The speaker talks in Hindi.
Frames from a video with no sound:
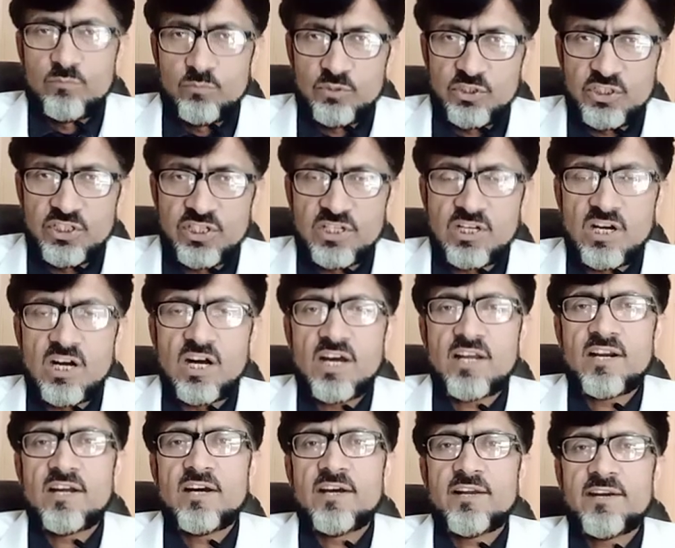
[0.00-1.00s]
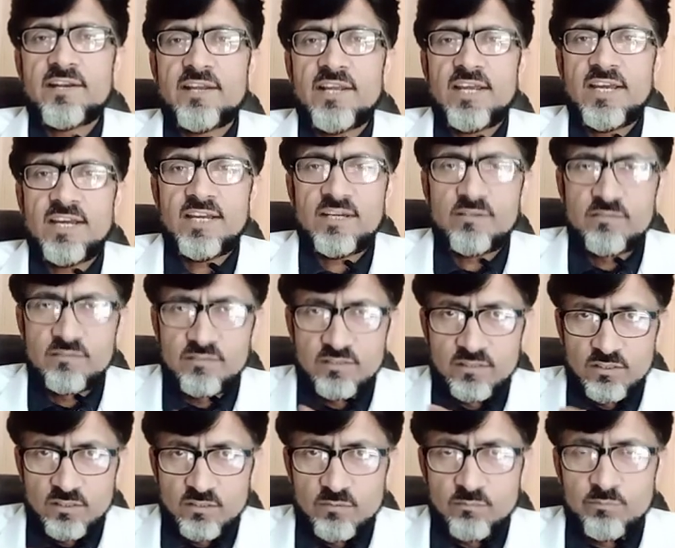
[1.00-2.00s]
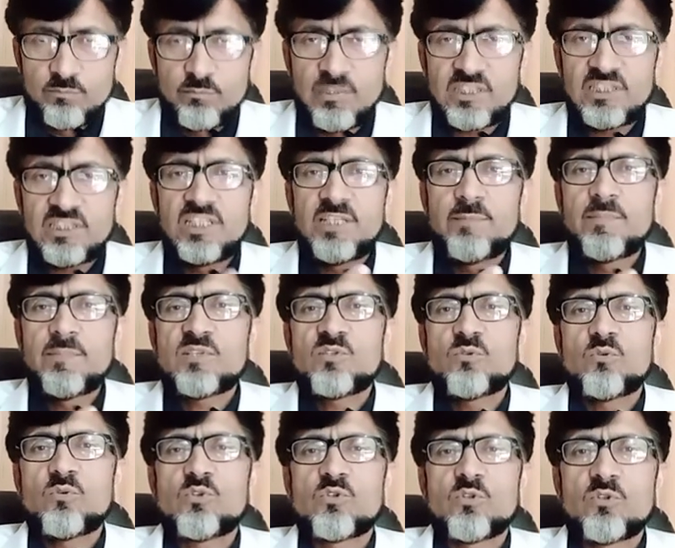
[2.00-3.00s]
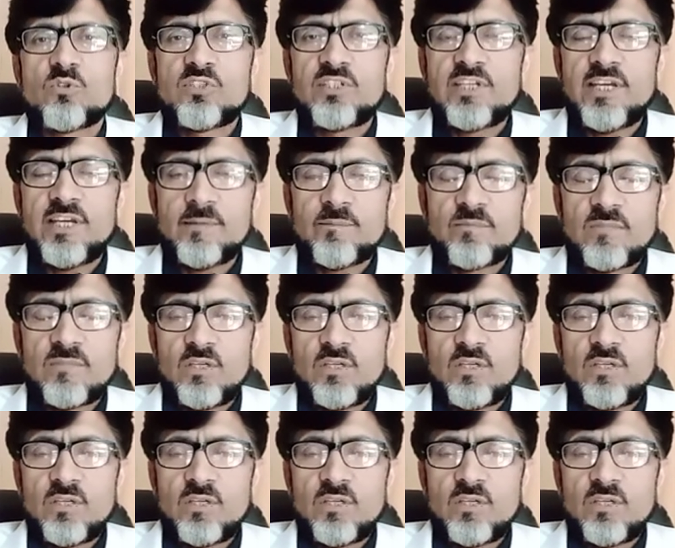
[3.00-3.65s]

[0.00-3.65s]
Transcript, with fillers: मुझे डकार आ रहे हैं मतली महसूस होती है